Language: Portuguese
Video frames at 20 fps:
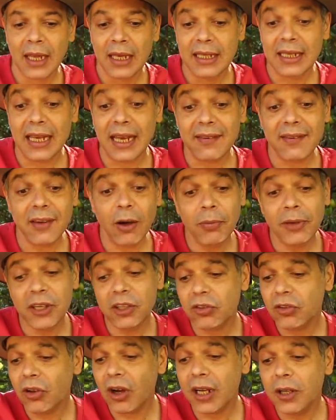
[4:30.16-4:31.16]
e essa é uma
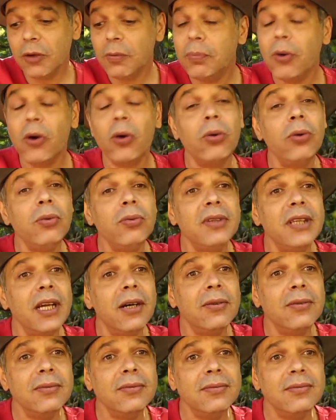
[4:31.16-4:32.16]
história um pouco
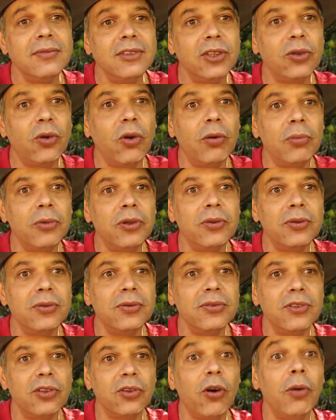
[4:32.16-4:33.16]
então de
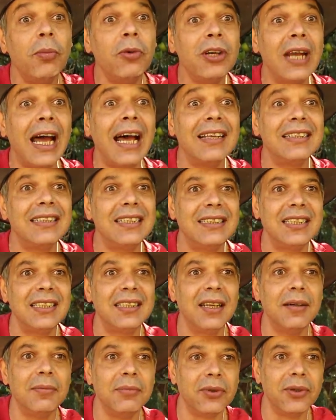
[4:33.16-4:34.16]
como, de como nasce esse
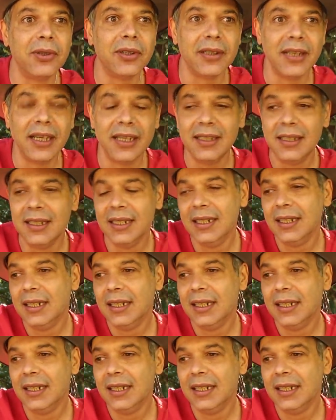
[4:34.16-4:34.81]
tambor, né?